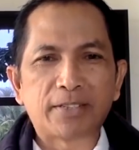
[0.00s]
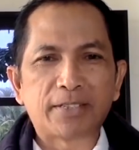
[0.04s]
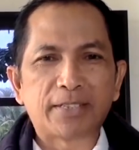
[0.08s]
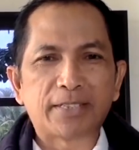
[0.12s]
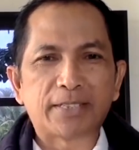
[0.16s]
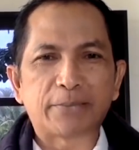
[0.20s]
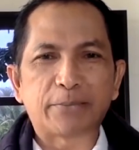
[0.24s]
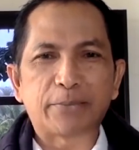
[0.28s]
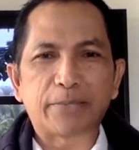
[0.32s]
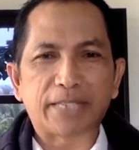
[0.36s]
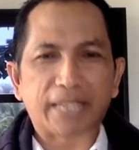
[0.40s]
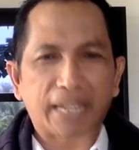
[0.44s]

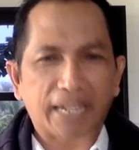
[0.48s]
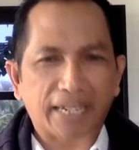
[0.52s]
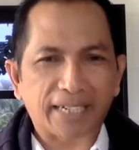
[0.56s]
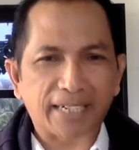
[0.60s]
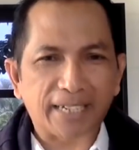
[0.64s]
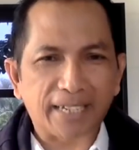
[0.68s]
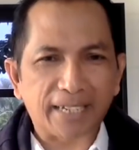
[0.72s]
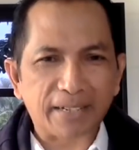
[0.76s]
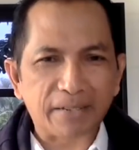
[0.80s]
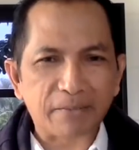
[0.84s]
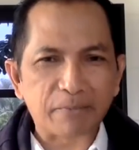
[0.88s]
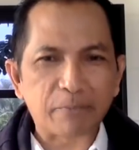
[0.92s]

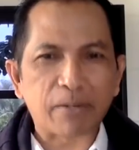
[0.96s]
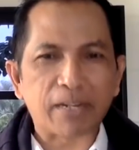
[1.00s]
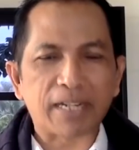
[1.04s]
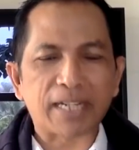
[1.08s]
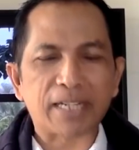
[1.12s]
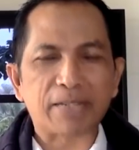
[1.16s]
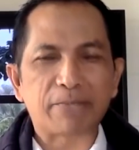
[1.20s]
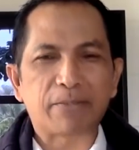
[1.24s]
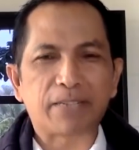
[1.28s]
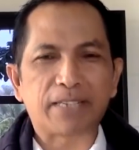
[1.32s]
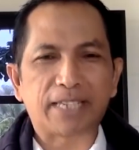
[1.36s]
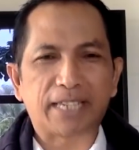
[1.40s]
Sementara
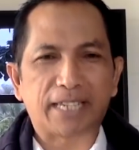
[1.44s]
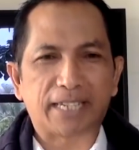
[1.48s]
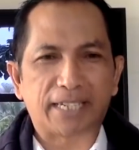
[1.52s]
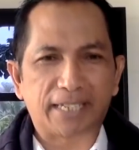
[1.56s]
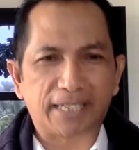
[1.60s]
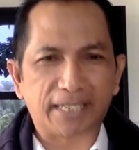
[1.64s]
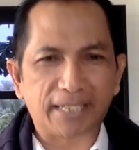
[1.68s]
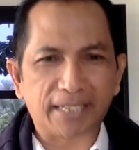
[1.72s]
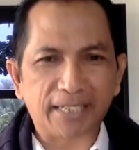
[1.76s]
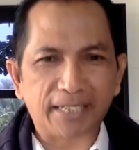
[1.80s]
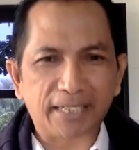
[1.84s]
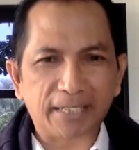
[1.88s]
Panglima
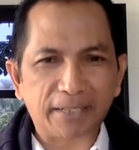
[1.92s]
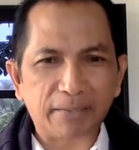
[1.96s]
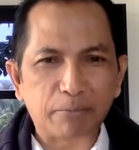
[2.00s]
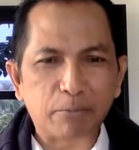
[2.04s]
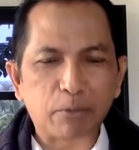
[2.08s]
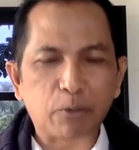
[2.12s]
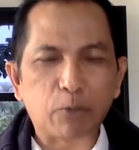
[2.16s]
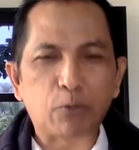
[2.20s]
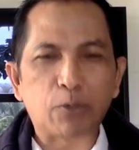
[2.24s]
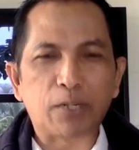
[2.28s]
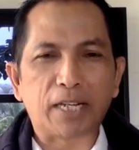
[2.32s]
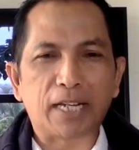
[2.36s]
TNI
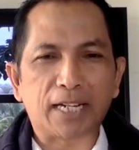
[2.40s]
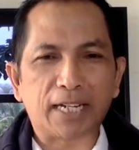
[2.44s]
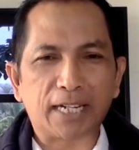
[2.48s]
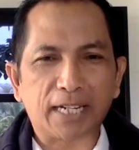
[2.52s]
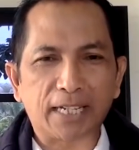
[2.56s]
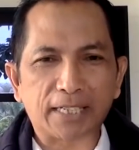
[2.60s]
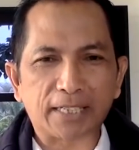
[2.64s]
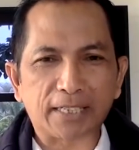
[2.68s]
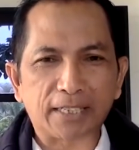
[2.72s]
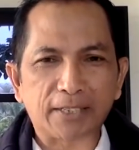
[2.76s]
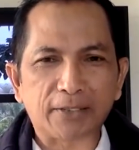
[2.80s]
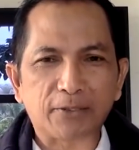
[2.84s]

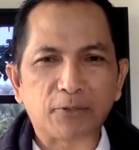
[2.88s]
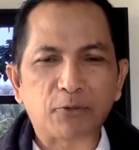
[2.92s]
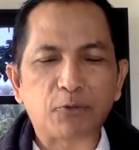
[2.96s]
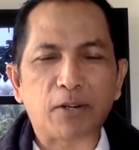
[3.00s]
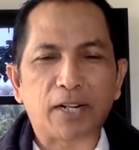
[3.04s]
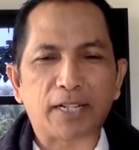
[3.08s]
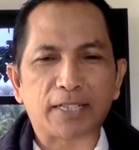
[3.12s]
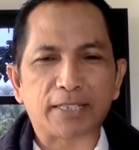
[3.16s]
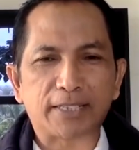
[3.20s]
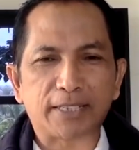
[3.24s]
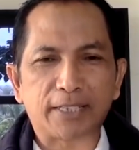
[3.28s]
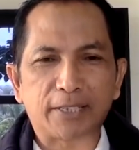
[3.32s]
menggunakan
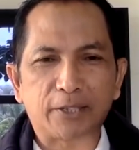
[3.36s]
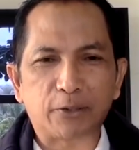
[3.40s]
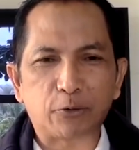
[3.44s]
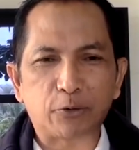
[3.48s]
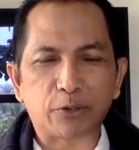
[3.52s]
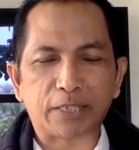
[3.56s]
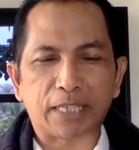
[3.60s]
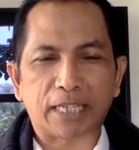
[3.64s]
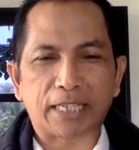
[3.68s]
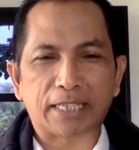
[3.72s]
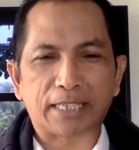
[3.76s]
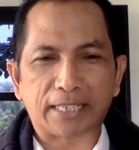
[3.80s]
vaksin
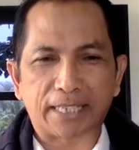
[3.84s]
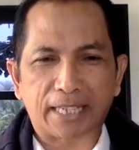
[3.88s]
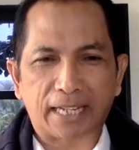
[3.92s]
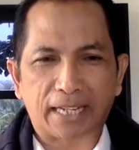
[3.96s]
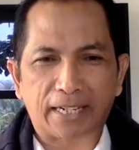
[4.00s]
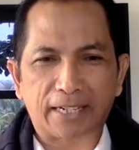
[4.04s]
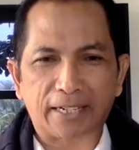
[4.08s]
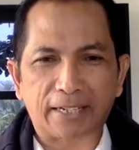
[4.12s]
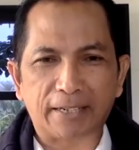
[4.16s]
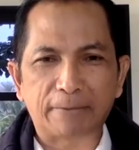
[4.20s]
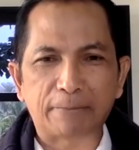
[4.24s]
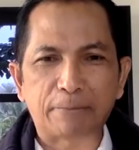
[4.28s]

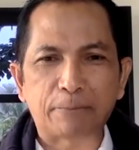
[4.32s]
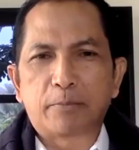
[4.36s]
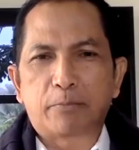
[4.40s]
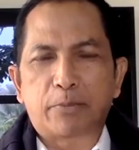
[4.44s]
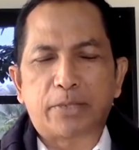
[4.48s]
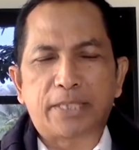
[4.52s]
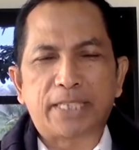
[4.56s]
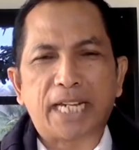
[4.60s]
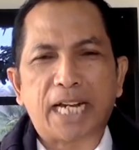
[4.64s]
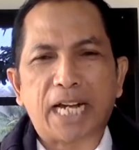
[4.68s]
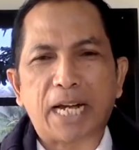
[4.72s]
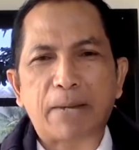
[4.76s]
Nusantara.
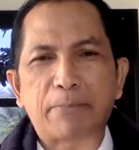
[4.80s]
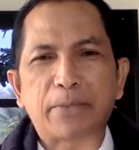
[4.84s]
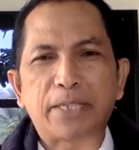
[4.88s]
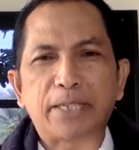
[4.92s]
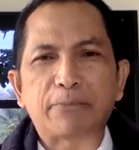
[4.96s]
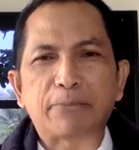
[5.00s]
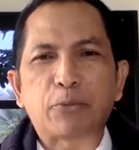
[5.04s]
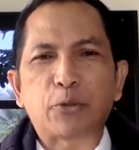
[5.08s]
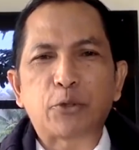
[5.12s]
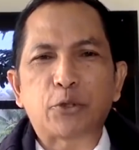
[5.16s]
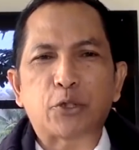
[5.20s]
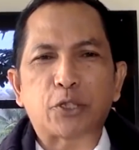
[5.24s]

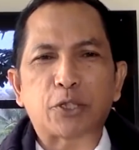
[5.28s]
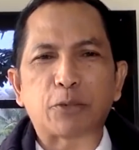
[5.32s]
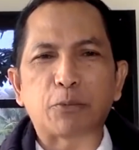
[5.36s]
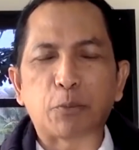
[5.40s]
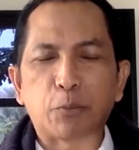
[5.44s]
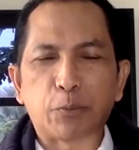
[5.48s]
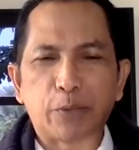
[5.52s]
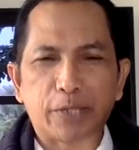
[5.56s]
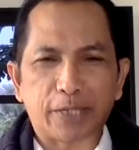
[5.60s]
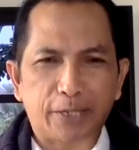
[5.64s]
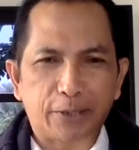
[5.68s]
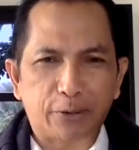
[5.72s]
Percakapan yang bocor ke
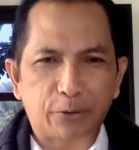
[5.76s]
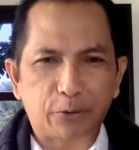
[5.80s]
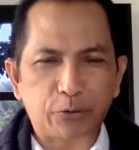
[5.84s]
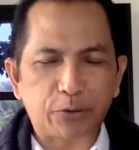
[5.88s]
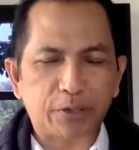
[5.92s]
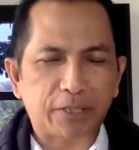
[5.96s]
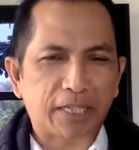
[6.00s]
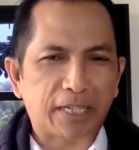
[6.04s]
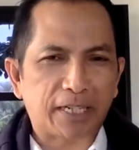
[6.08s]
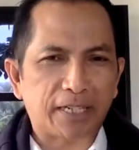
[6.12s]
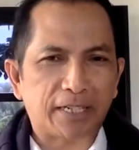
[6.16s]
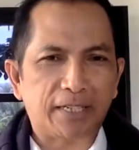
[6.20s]
publik itu
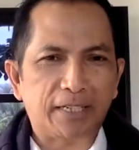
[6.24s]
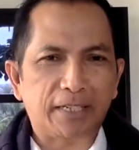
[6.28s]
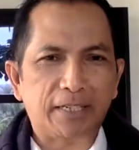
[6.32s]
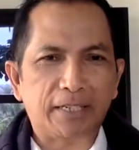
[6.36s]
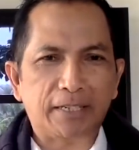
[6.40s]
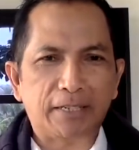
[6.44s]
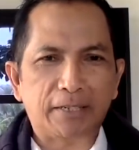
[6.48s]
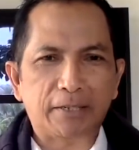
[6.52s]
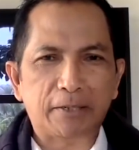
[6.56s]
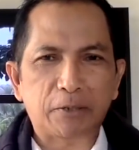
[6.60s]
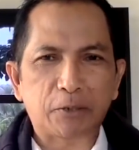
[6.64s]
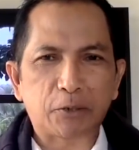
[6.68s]
secara,
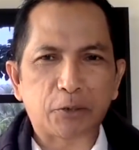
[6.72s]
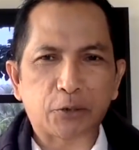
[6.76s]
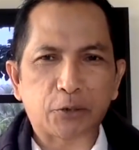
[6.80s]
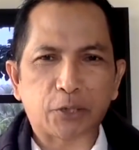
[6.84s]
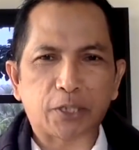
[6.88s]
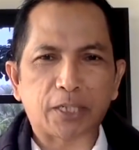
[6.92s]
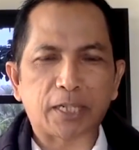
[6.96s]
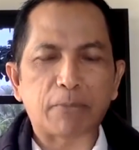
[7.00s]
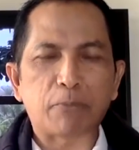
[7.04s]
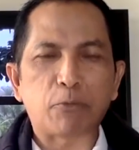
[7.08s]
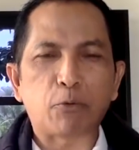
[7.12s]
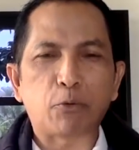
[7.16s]
eh,
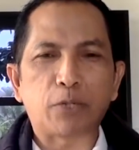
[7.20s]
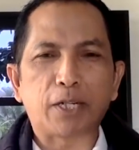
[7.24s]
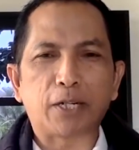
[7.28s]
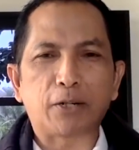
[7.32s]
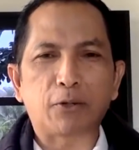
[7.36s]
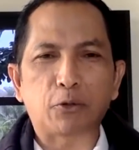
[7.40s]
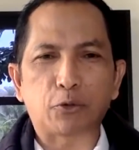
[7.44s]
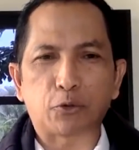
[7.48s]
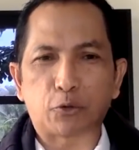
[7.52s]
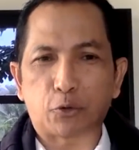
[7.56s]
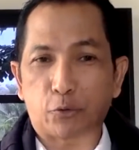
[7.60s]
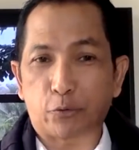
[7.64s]
segera
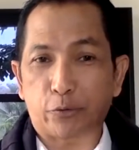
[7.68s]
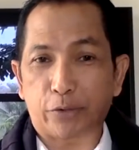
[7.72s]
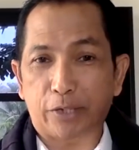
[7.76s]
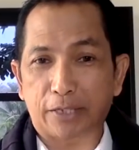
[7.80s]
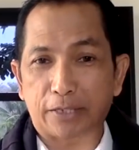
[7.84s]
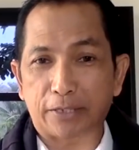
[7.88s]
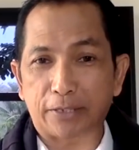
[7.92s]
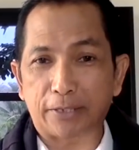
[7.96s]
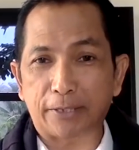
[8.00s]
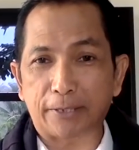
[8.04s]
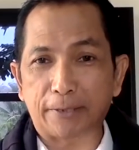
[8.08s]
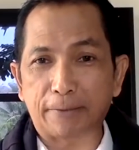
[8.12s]
mengundang
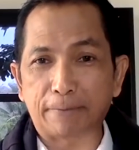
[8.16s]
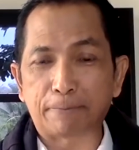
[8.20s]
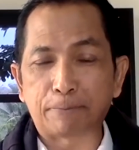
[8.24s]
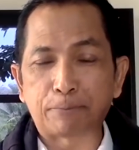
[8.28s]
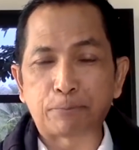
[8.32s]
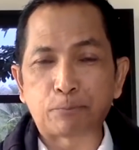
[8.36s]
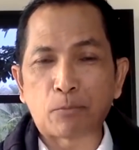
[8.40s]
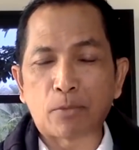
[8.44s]
kontroversi.